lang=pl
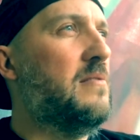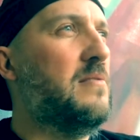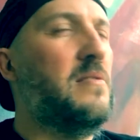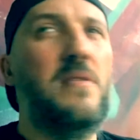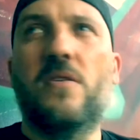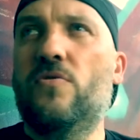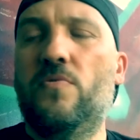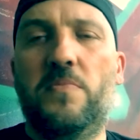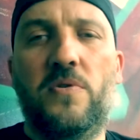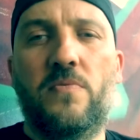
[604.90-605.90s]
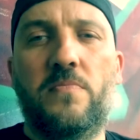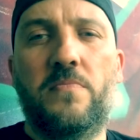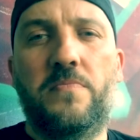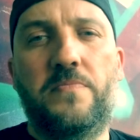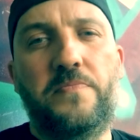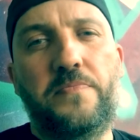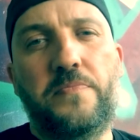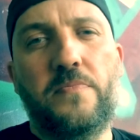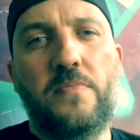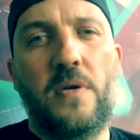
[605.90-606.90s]
z innego dominium.
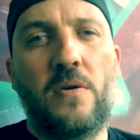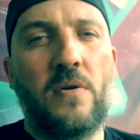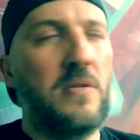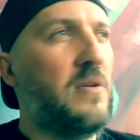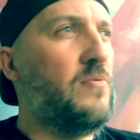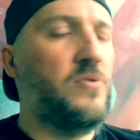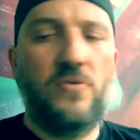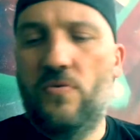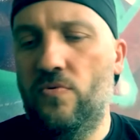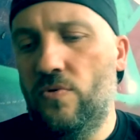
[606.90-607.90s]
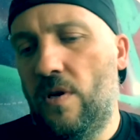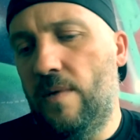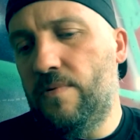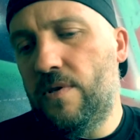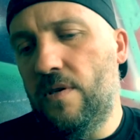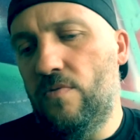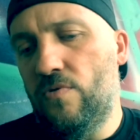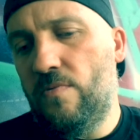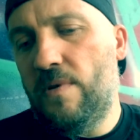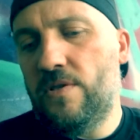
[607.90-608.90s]
I okazało się to dużo lepsze i
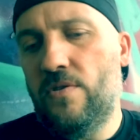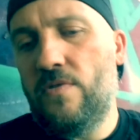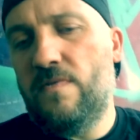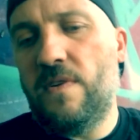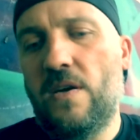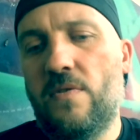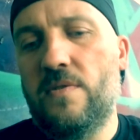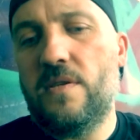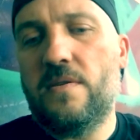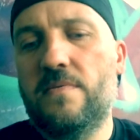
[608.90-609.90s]
dużo bardziej rozwijające.